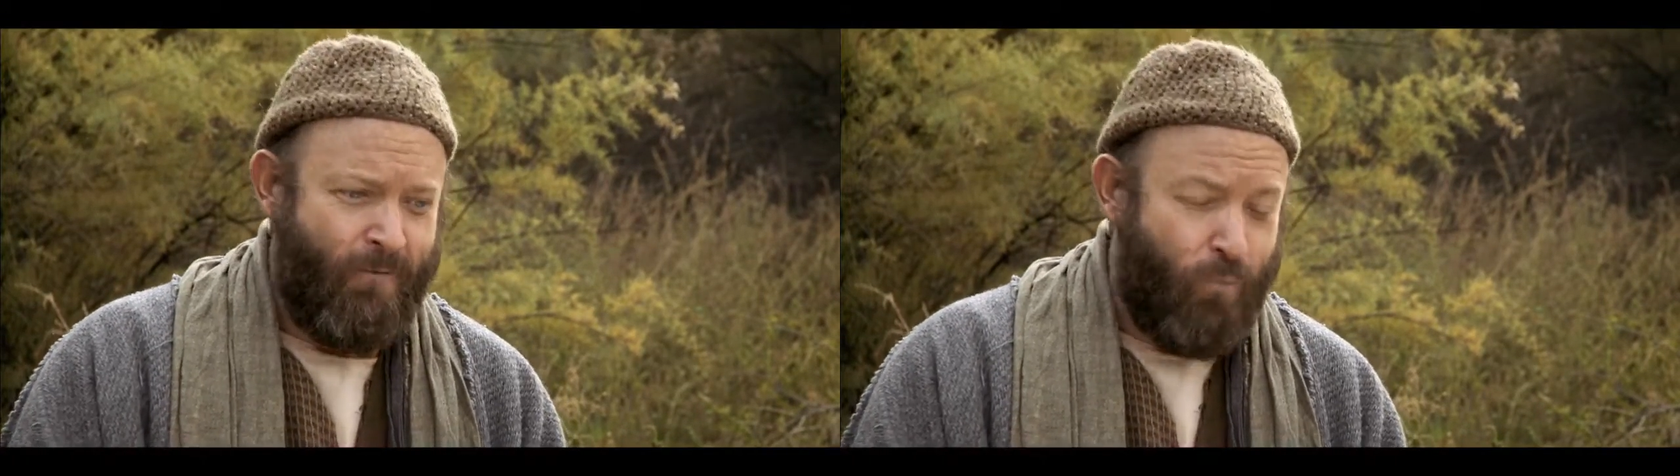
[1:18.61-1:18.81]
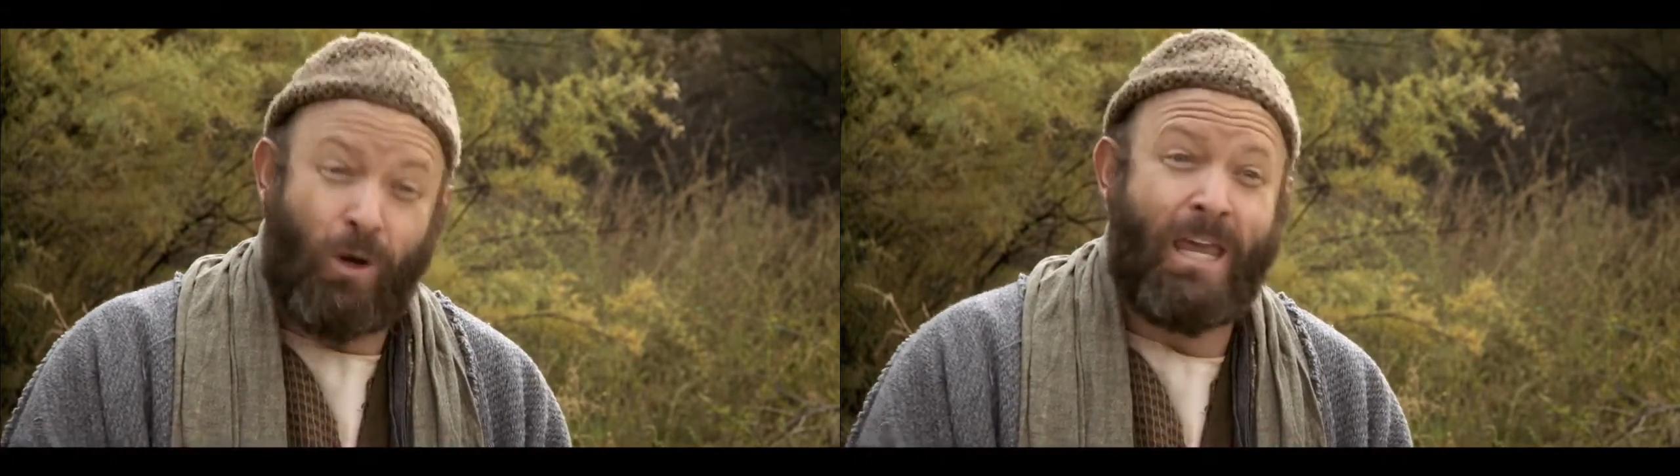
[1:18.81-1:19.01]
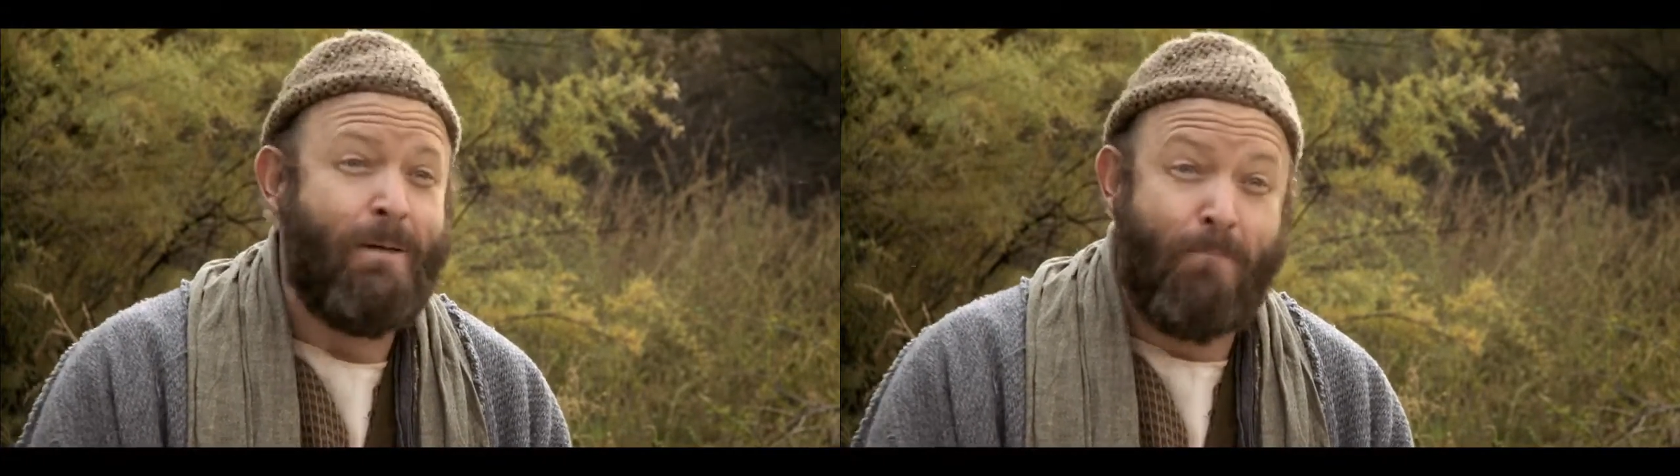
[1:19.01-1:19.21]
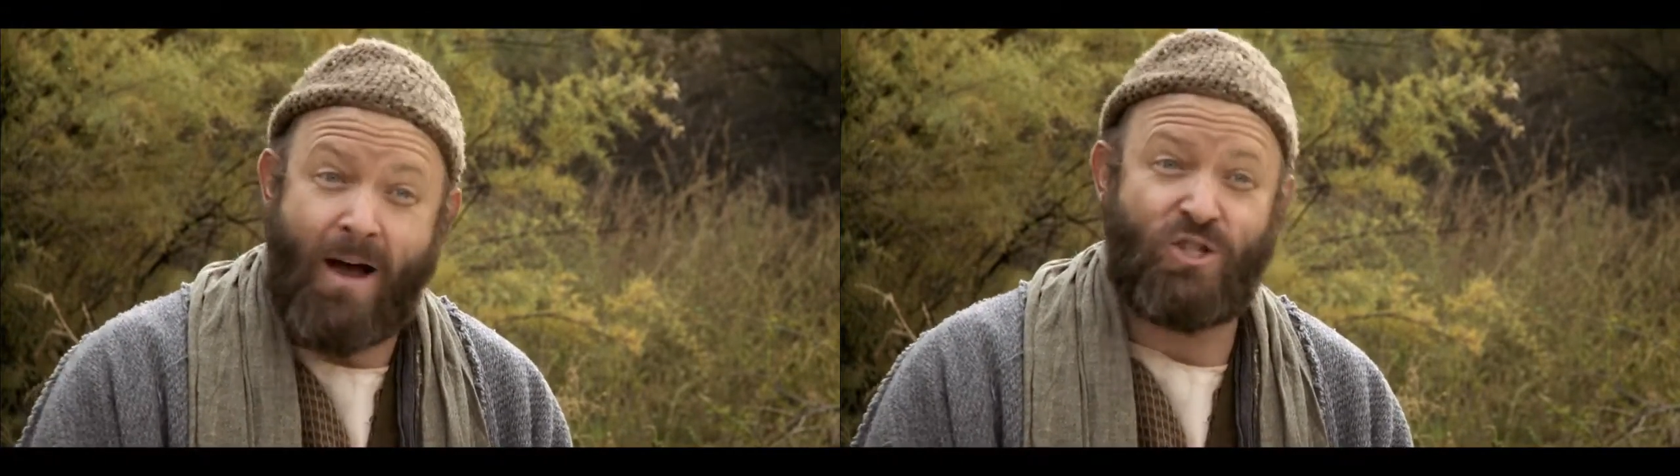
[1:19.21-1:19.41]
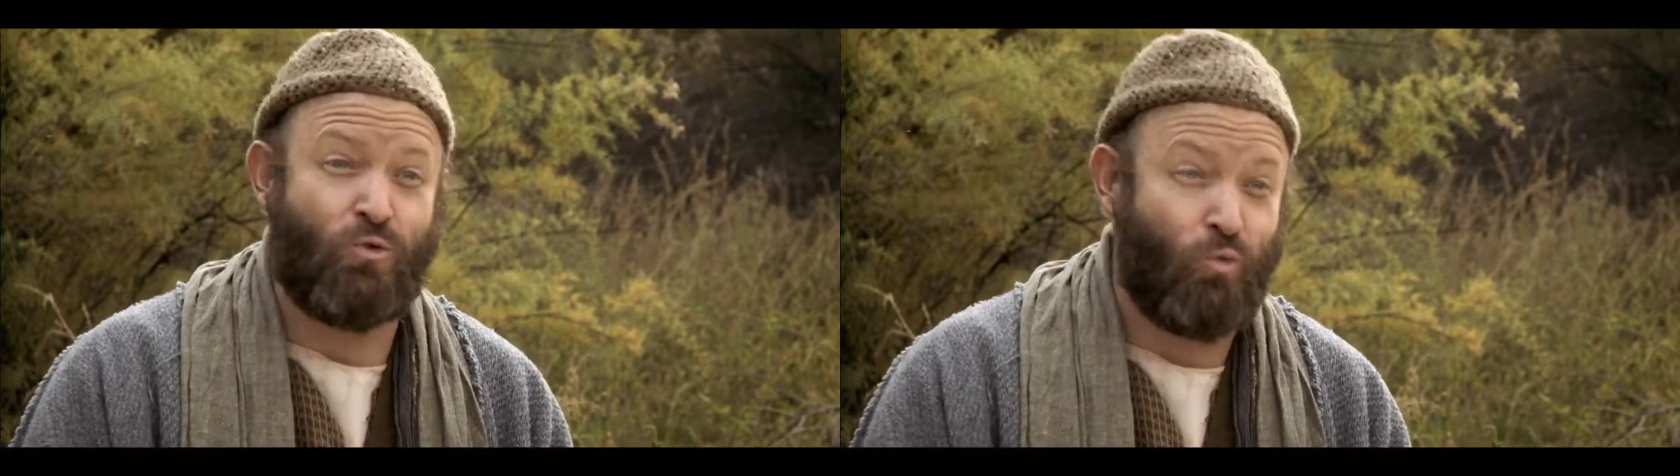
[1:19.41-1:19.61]
poiché
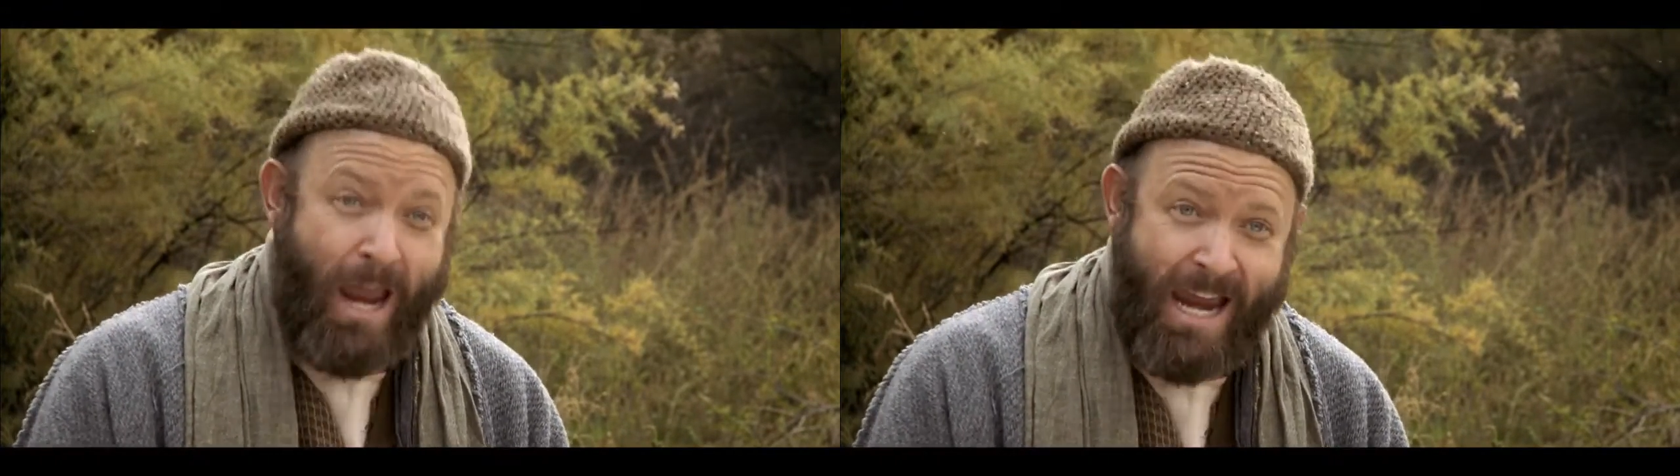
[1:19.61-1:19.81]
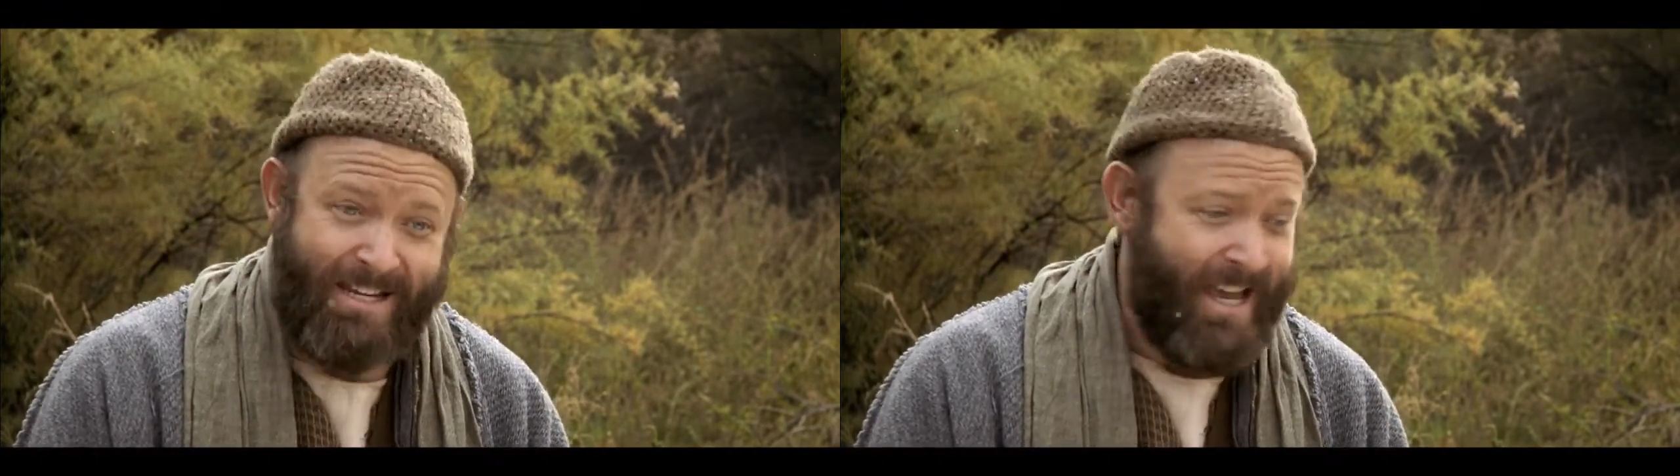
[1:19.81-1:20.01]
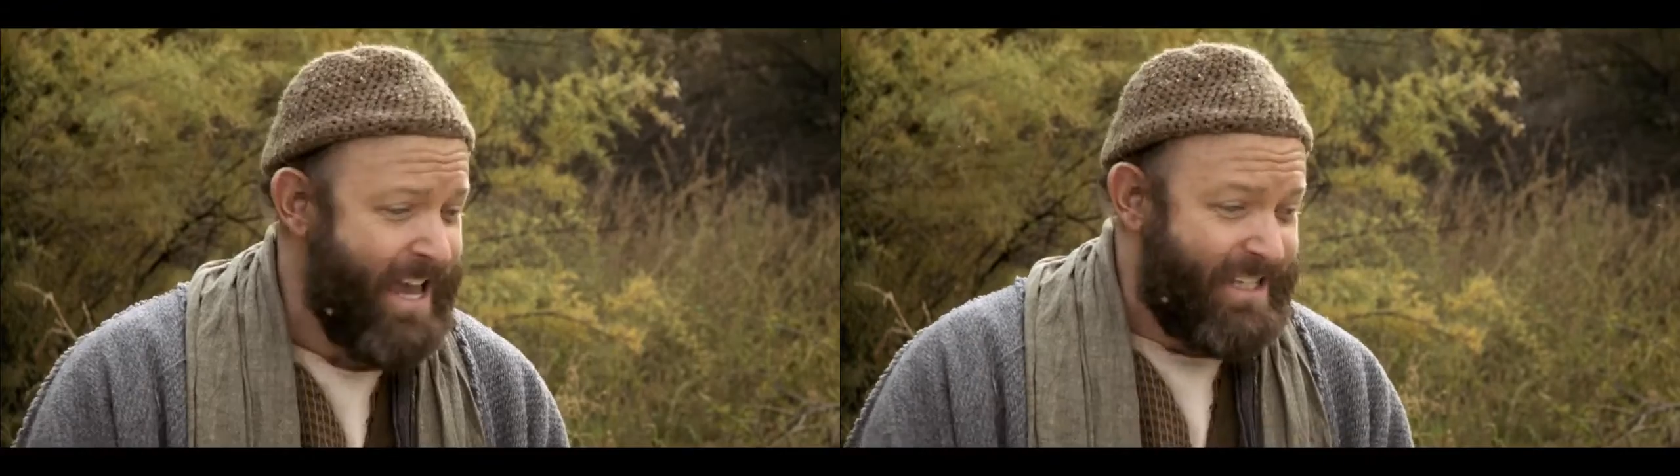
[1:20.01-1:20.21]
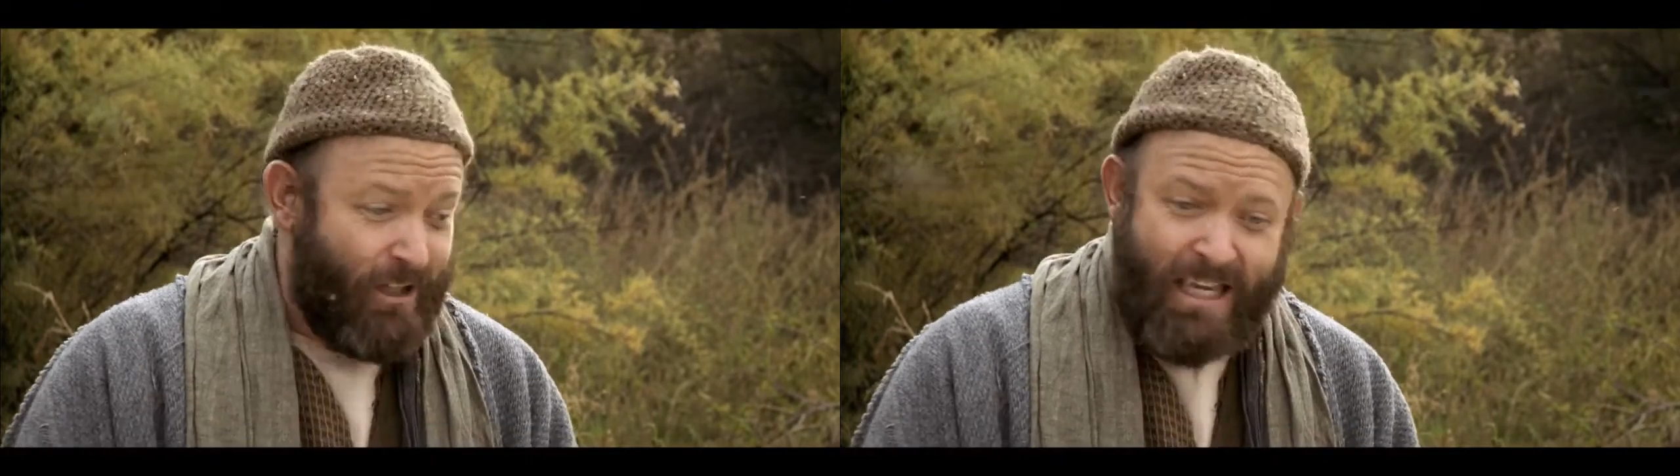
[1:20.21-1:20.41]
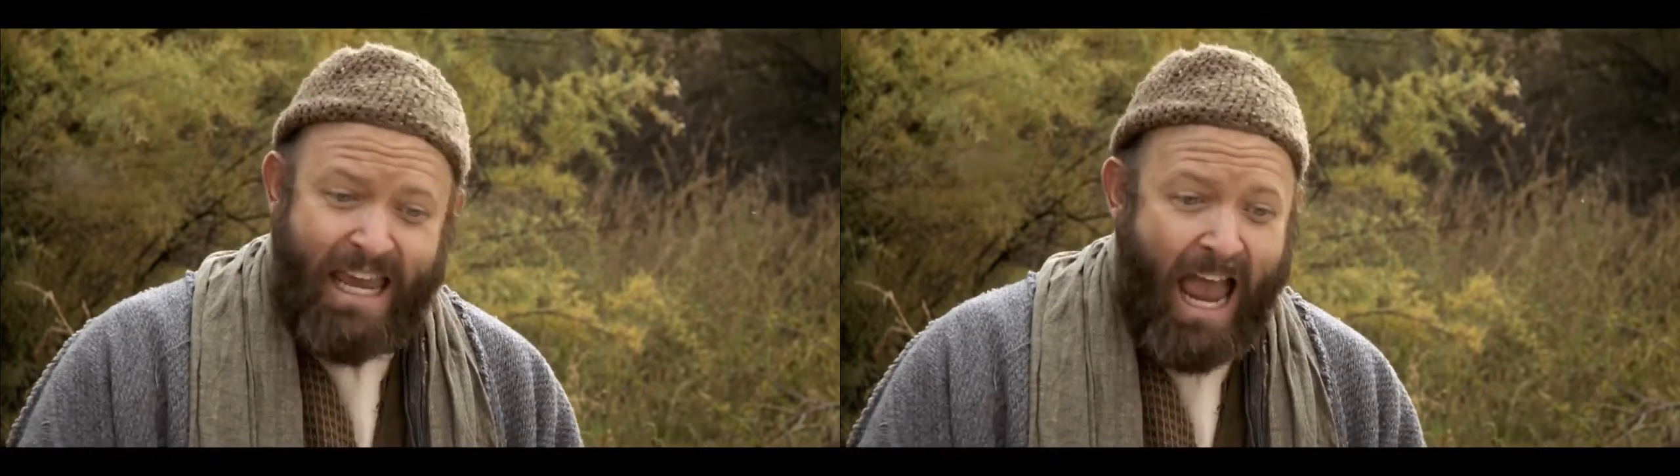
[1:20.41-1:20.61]
bisogna che egli regni finché